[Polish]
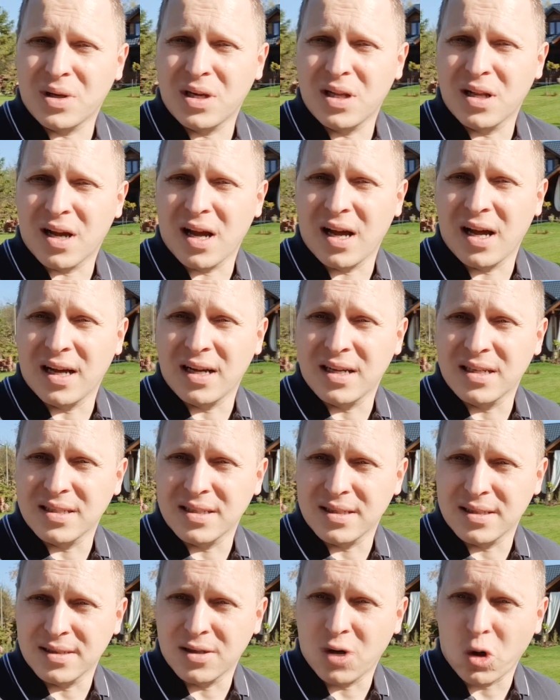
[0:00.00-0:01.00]
kilka
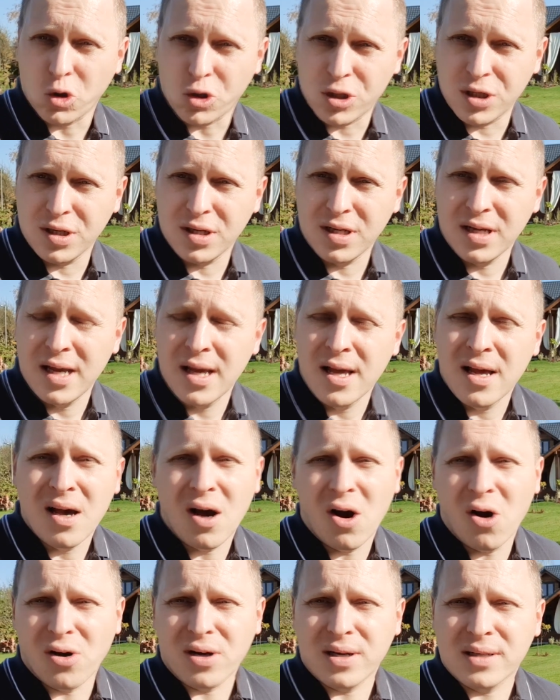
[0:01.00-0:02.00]
e, roślin
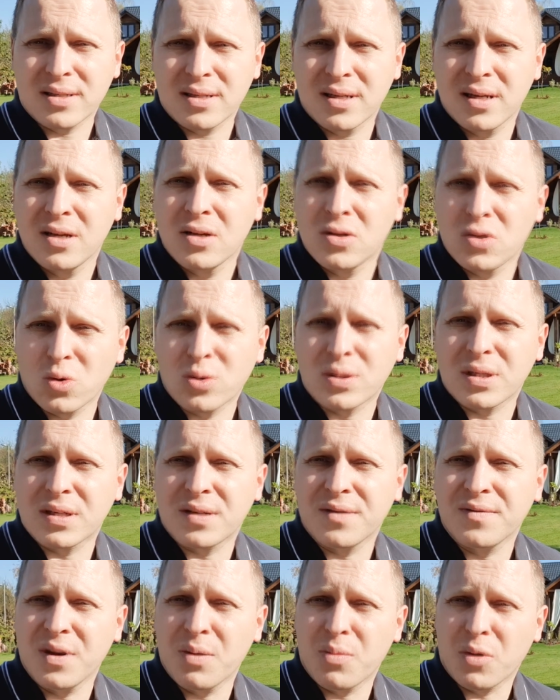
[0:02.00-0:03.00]
oraz
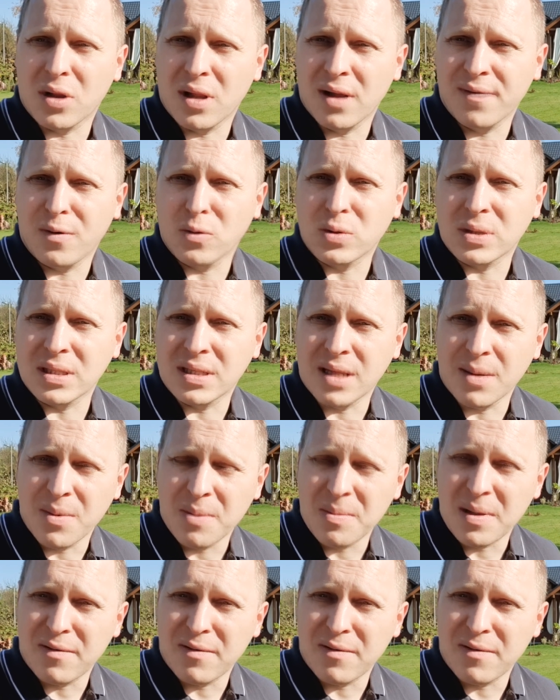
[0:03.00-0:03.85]
sukcesywnie podlewał systemem